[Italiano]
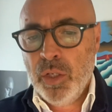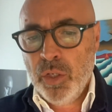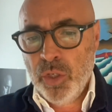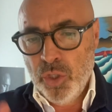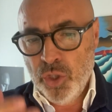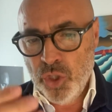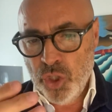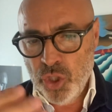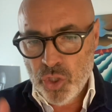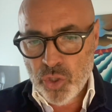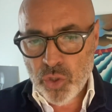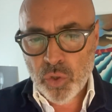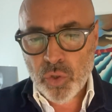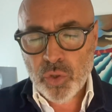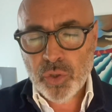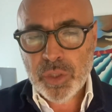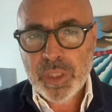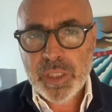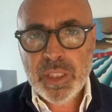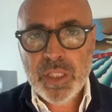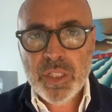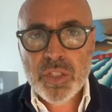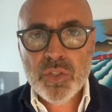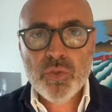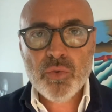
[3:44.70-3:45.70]
Ci sono
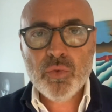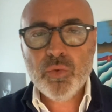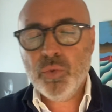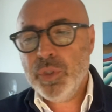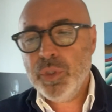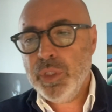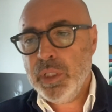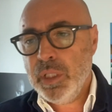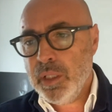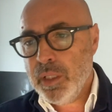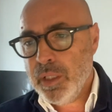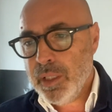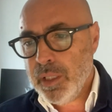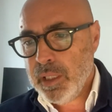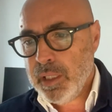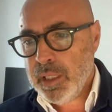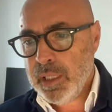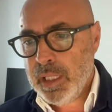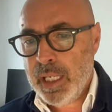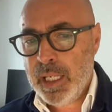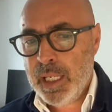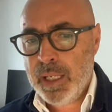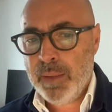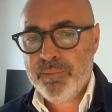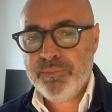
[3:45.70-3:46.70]
degli studi
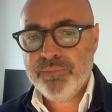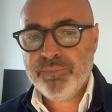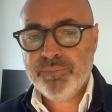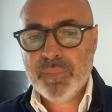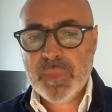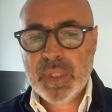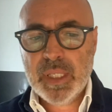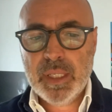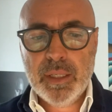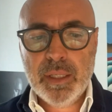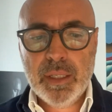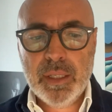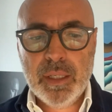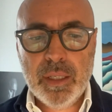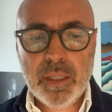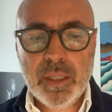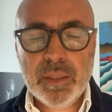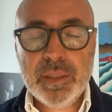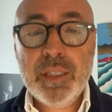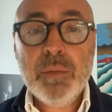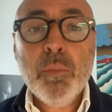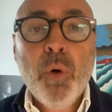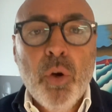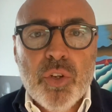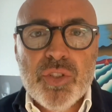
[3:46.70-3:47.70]
che eh,
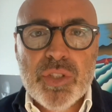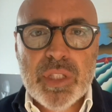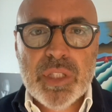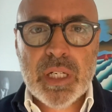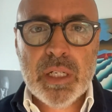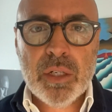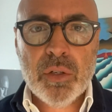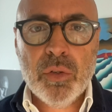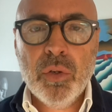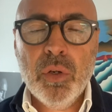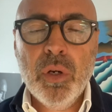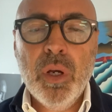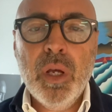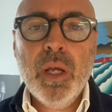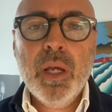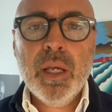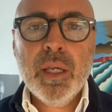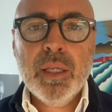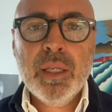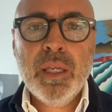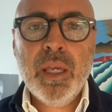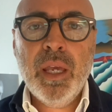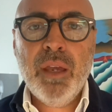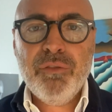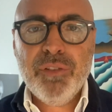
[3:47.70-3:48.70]
dimostrano
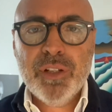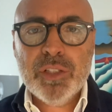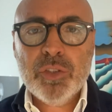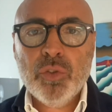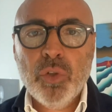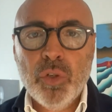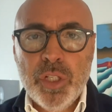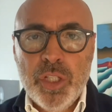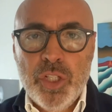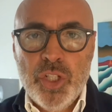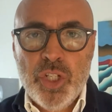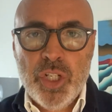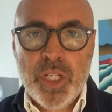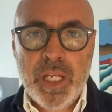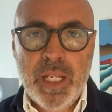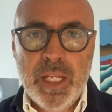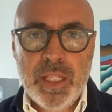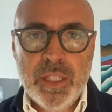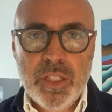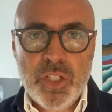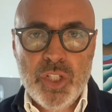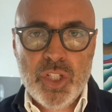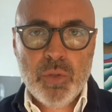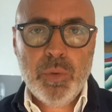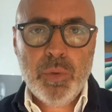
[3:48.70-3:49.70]
che fattori
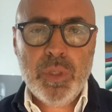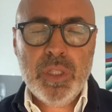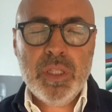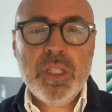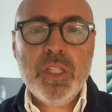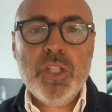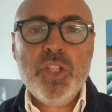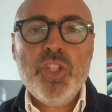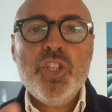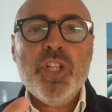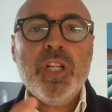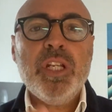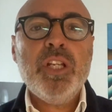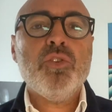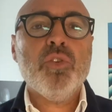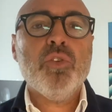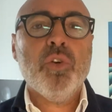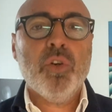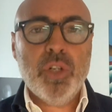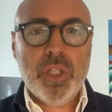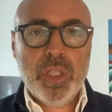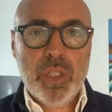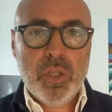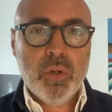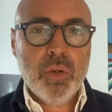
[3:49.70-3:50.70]
genetici, quindi
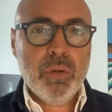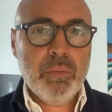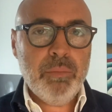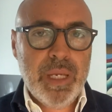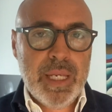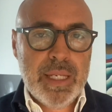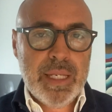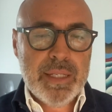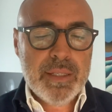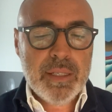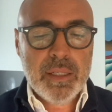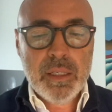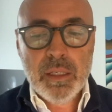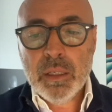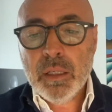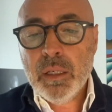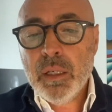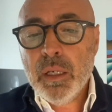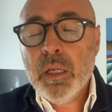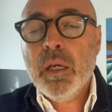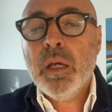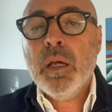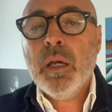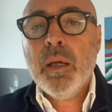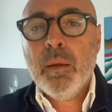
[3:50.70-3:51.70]
genitori obesi,
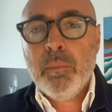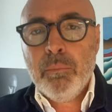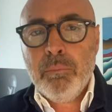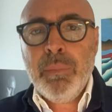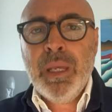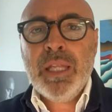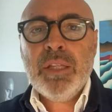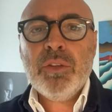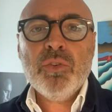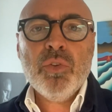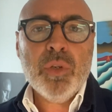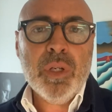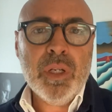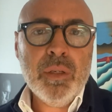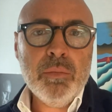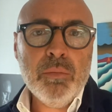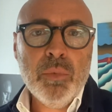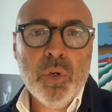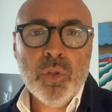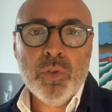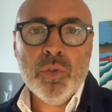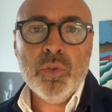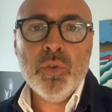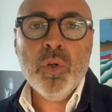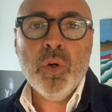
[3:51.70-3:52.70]
mettono al
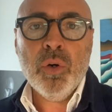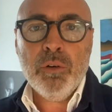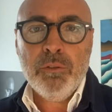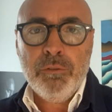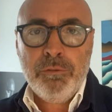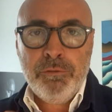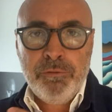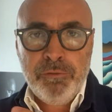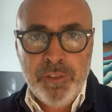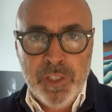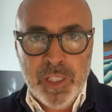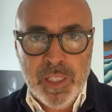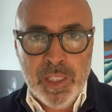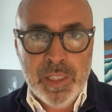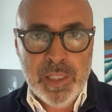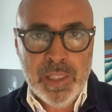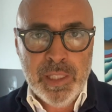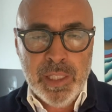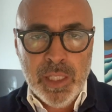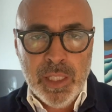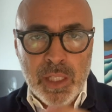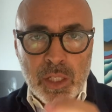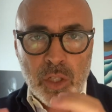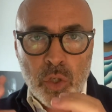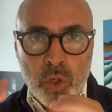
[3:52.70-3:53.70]
mondo
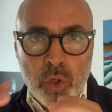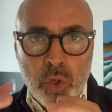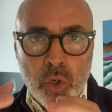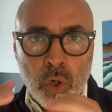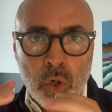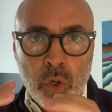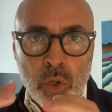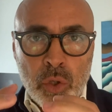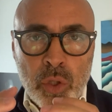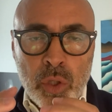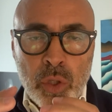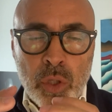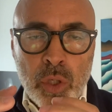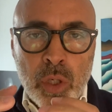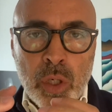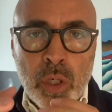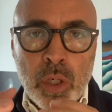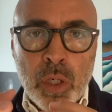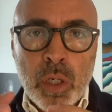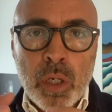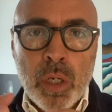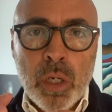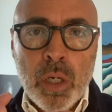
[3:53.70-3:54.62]
figli con